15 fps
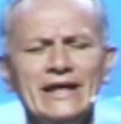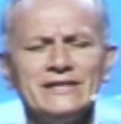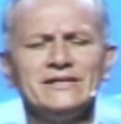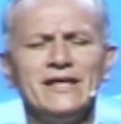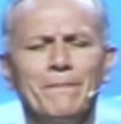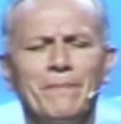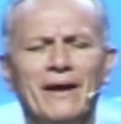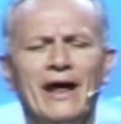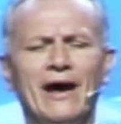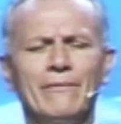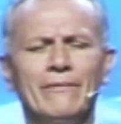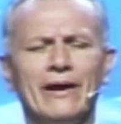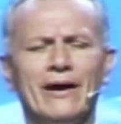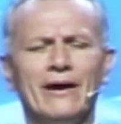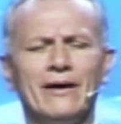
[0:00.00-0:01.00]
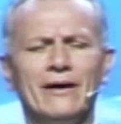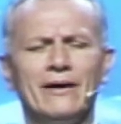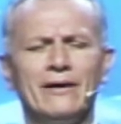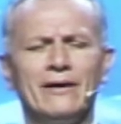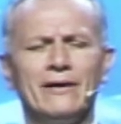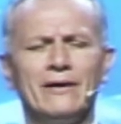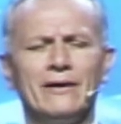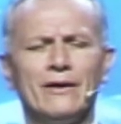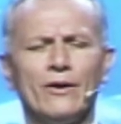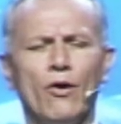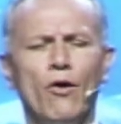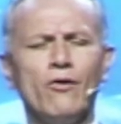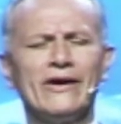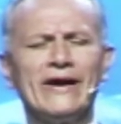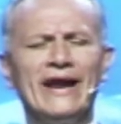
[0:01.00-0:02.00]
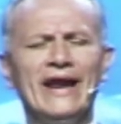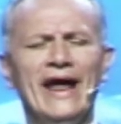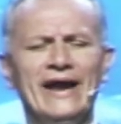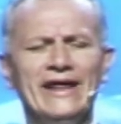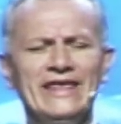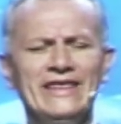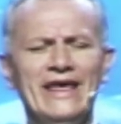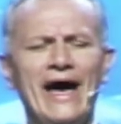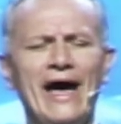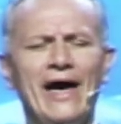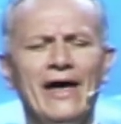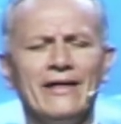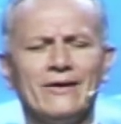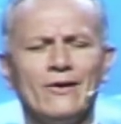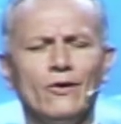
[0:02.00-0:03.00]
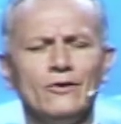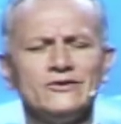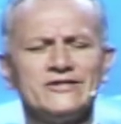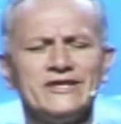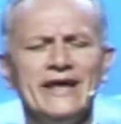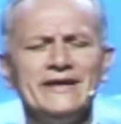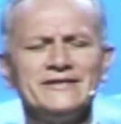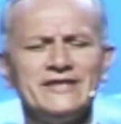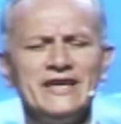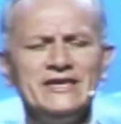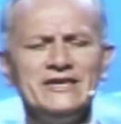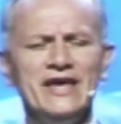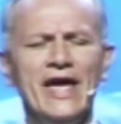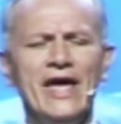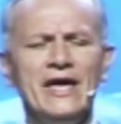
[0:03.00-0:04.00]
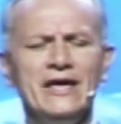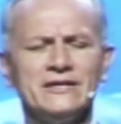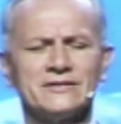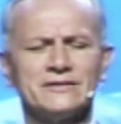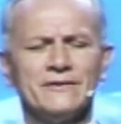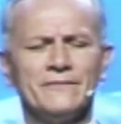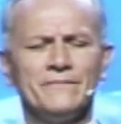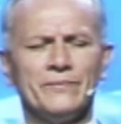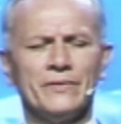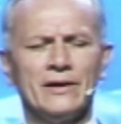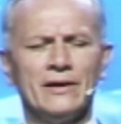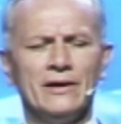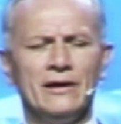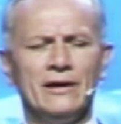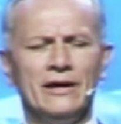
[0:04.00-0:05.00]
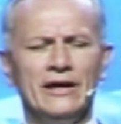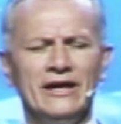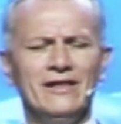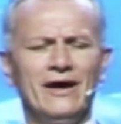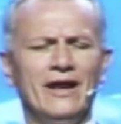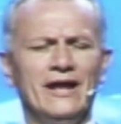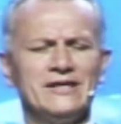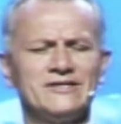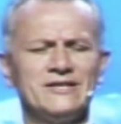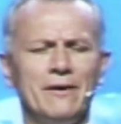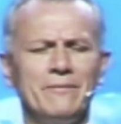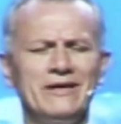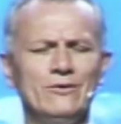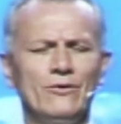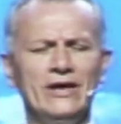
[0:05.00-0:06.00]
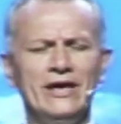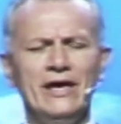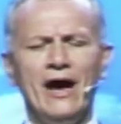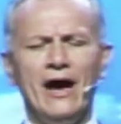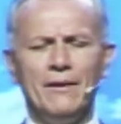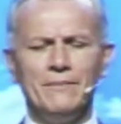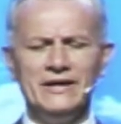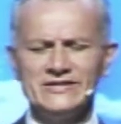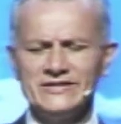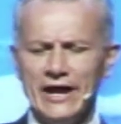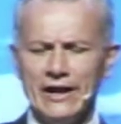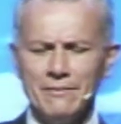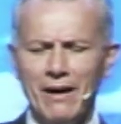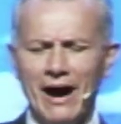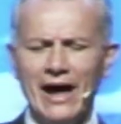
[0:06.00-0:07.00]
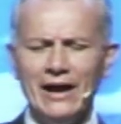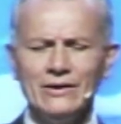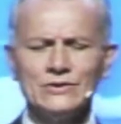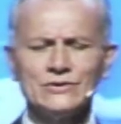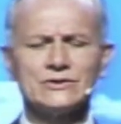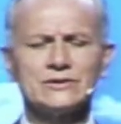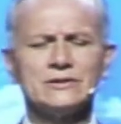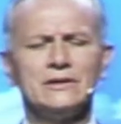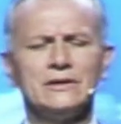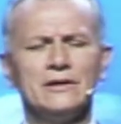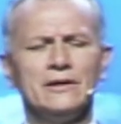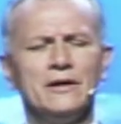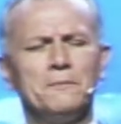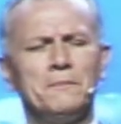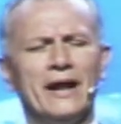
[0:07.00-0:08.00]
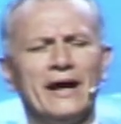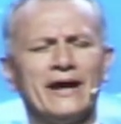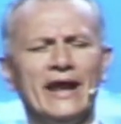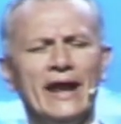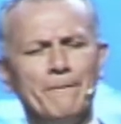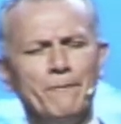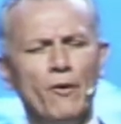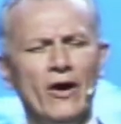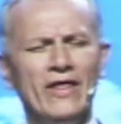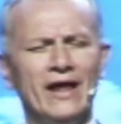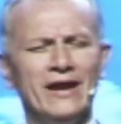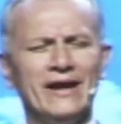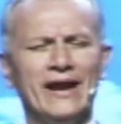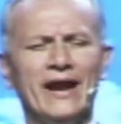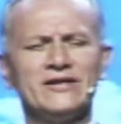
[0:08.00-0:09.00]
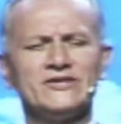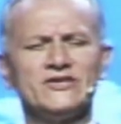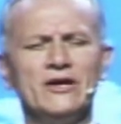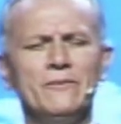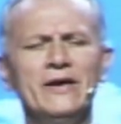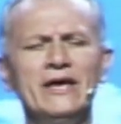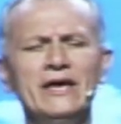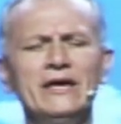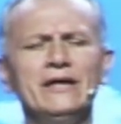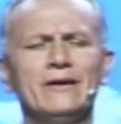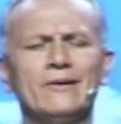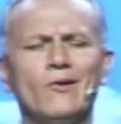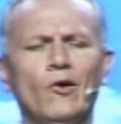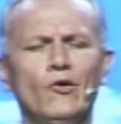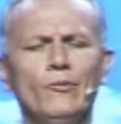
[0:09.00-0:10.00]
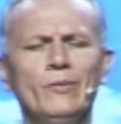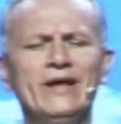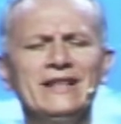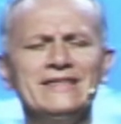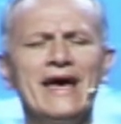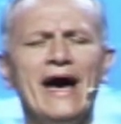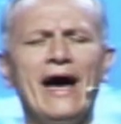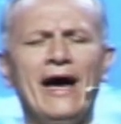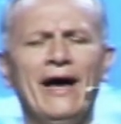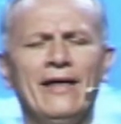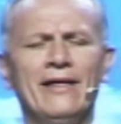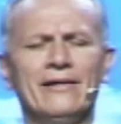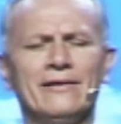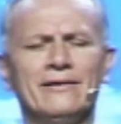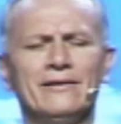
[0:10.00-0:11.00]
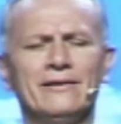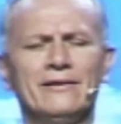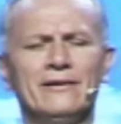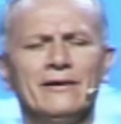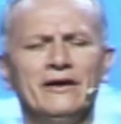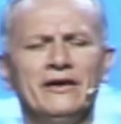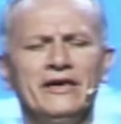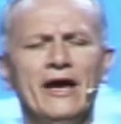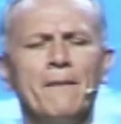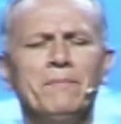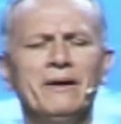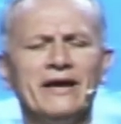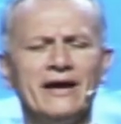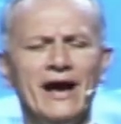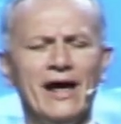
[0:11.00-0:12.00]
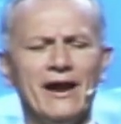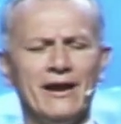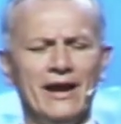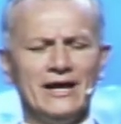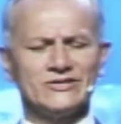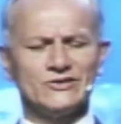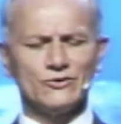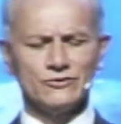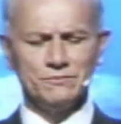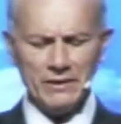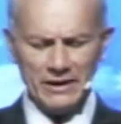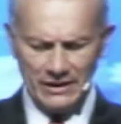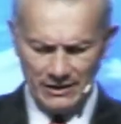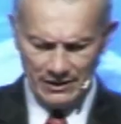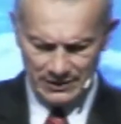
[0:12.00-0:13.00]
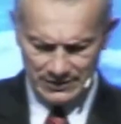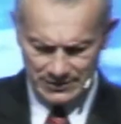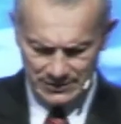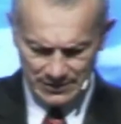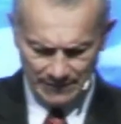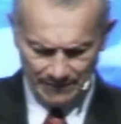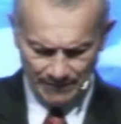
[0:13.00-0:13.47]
esta palabra con claridad, con sencillez, y dale sabiduría a mis hermanos para que la puedan recibir con humildad y aplicarla a sus vidas.